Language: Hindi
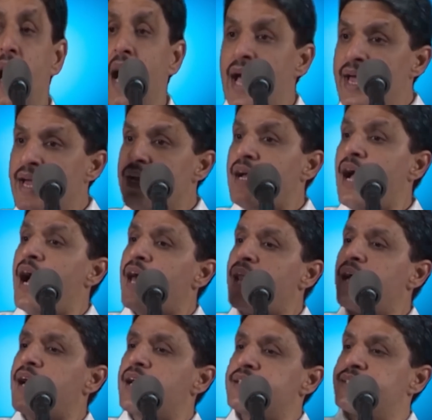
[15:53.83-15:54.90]
अहंकार
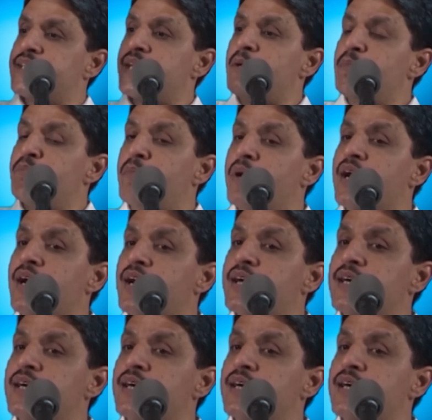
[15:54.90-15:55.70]
का जन्म मरण